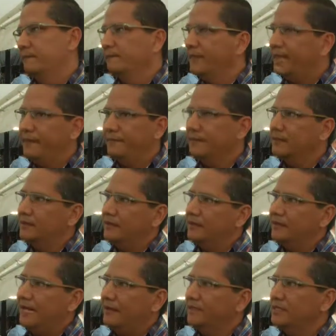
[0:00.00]
meramente
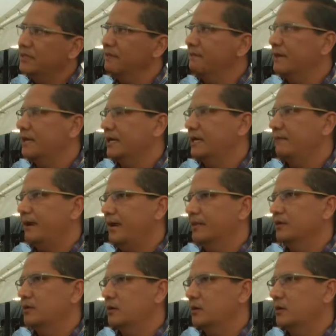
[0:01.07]
trámite para que
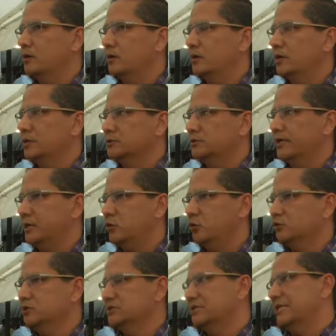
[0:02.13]
bajen eh, esos
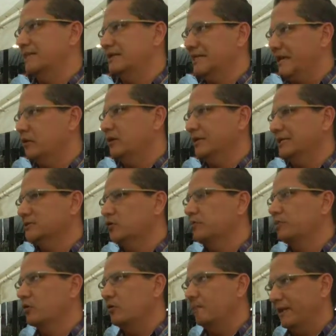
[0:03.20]
recursos y terminar lo que es
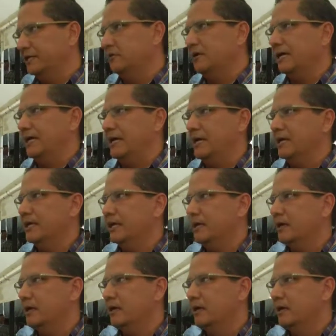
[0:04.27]
por completo la
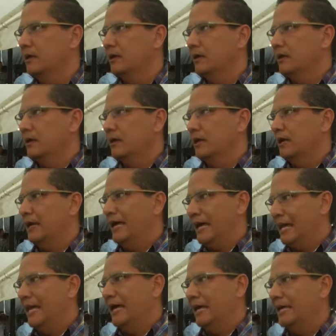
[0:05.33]
calle a
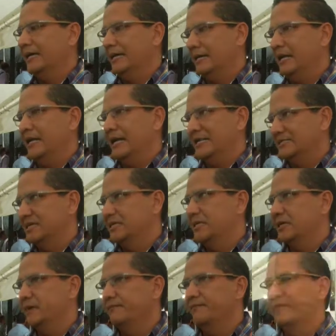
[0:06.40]
la, a,
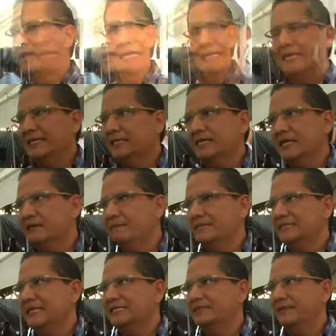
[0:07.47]
Ya, ya tienen que
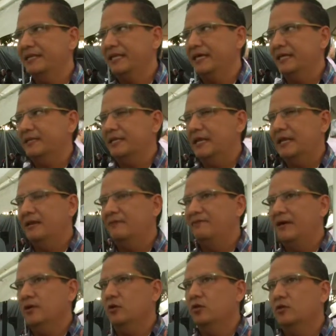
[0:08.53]
empezar la semana que entra. El
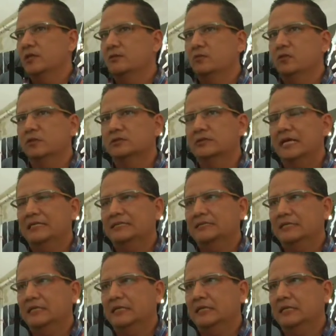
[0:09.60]
fallo lo dimos
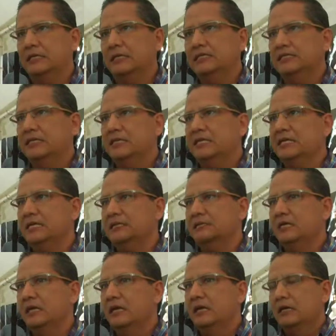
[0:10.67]
hace 15
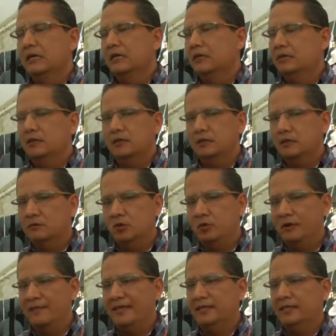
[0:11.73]
días y
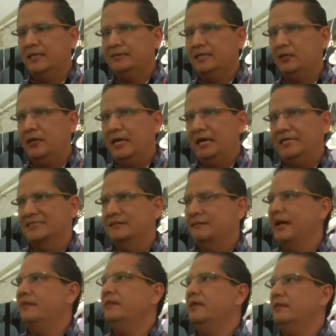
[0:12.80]
normalmente es a, la
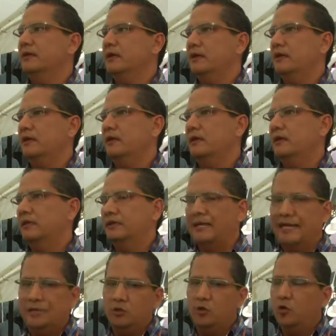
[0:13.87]
semana de que
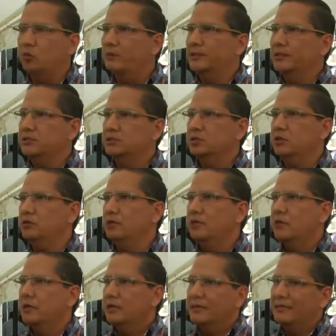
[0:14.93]
entregan documentación
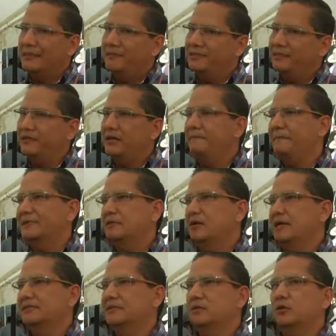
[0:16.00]
y deben de haber empezado
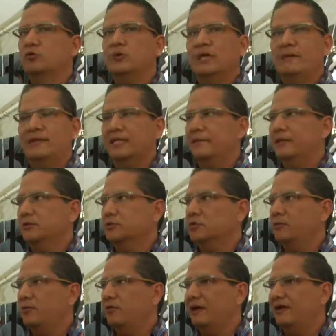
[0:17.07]
ya haciendo algunos levantamientos
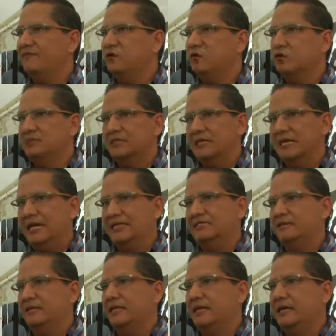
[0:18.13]
topográficos y ya la
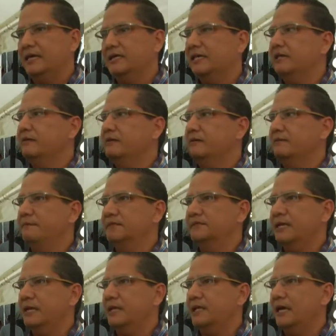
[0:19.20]
semana que entra deben
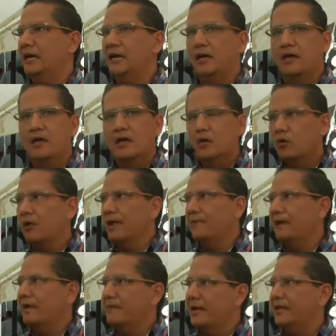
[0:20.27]
empezar ya con la
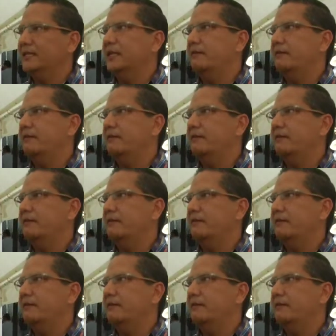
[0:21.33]
maquinaria a